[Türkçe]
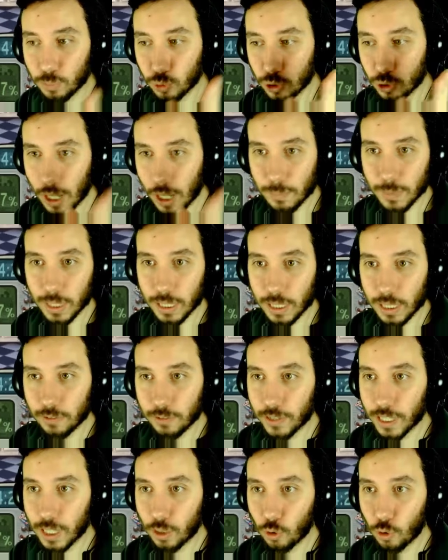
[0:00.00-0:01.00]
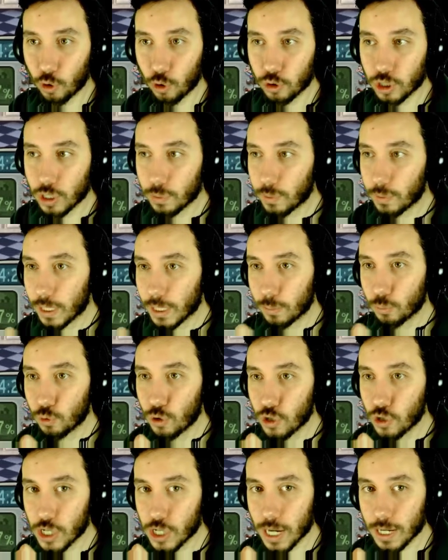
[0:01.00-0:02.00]
Bu raptiyeleri falan koyduk. Şimdi adam
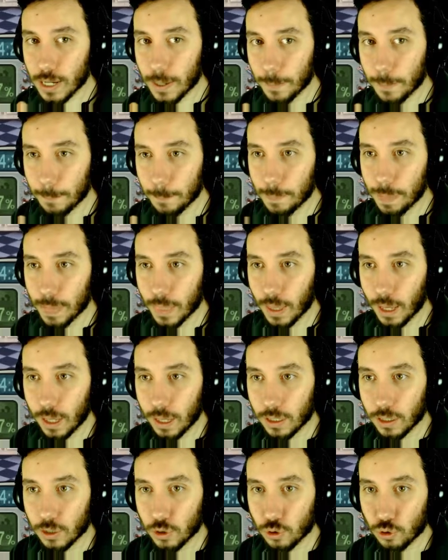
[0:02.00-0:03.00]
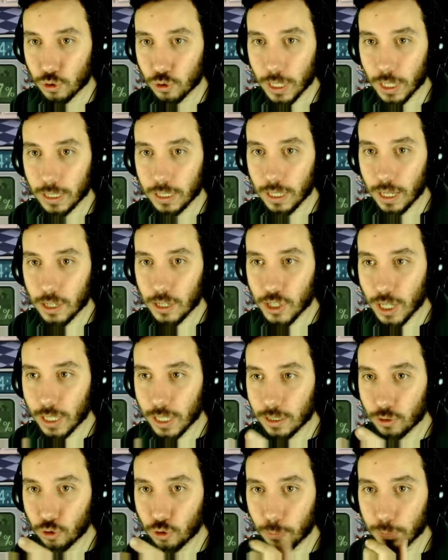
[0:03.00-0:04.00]
uyuyacak. Şuradan yine
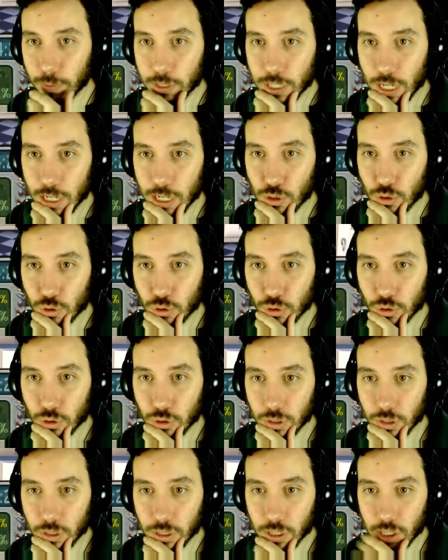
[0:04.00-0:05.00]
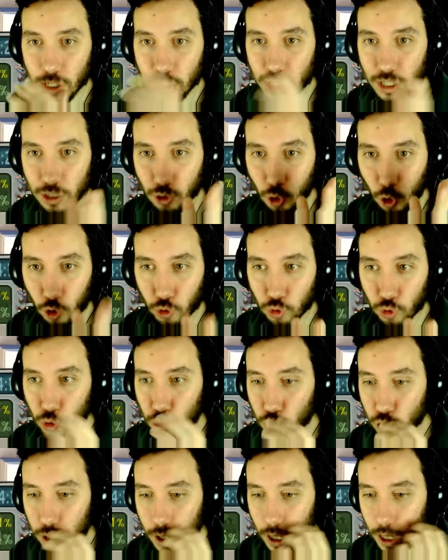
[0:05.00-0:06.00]
eşyaları toplayacağız. Şu dişini koyduğu
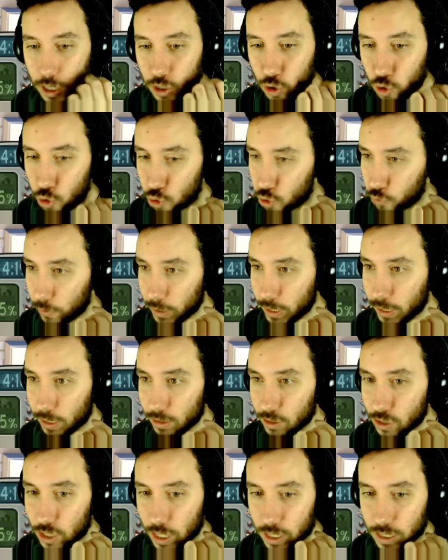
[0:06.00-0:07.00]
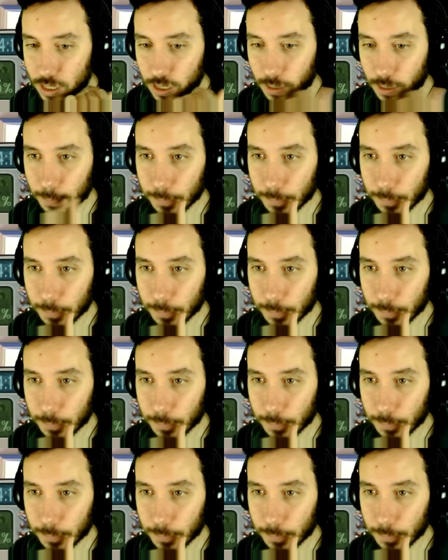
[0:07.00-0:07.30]
suya acı sos falan atacağız.